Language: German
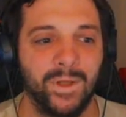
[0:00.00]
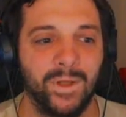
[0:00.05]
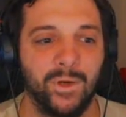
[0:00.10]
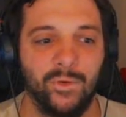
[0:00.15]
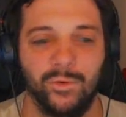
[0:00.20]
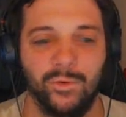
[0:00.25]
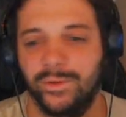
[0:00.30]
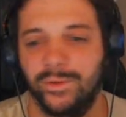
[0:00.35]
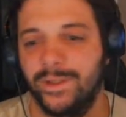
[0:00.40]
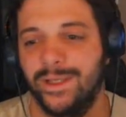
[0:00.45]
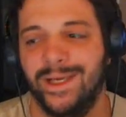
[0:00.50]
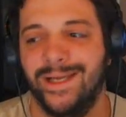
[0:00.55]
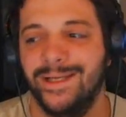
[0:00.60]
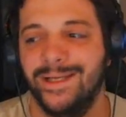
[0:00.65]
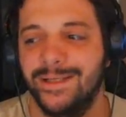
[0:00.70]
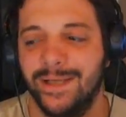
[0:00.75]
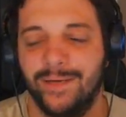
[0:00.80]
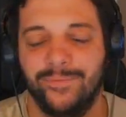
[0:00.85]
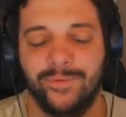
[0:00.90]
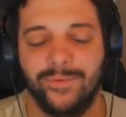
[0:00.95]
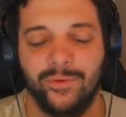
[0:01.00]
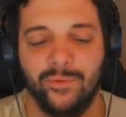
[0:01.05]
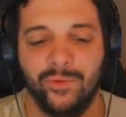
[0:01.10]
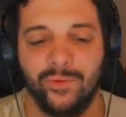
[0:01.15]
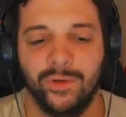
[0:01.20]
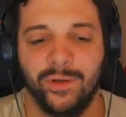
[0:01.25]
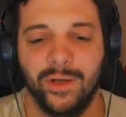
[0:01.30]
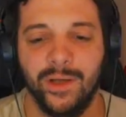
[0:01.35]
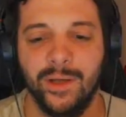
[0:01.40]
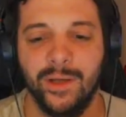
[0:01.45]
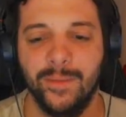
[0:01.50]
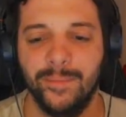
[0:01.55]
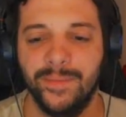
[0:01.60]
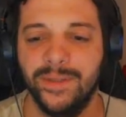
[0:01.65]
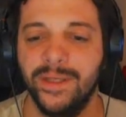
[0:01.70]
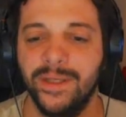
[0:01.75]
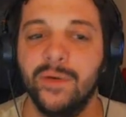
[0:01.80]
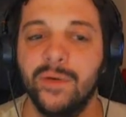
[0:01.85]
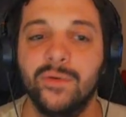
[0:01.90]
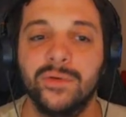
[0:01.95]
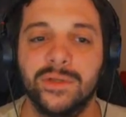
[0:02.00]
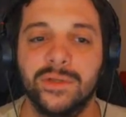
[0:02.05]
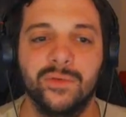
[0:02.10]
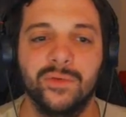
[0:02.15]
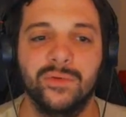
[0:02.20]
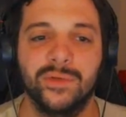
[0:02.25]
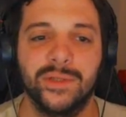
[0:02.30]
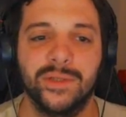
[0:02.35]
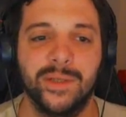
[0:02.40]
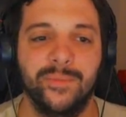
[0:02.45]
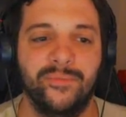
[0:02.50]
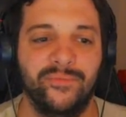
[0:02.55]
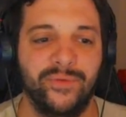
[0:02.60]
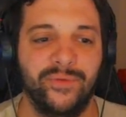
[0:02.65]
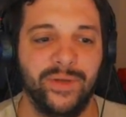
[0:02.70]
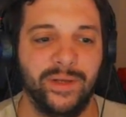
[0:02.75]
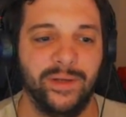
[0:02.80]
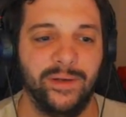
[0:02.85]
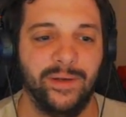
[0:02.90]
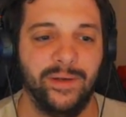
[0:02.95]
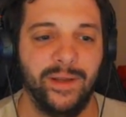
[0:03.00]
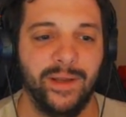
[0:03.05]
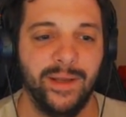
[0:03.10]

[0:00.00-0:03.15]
Und den kann ich einfach nur bedingungslos empfehlen.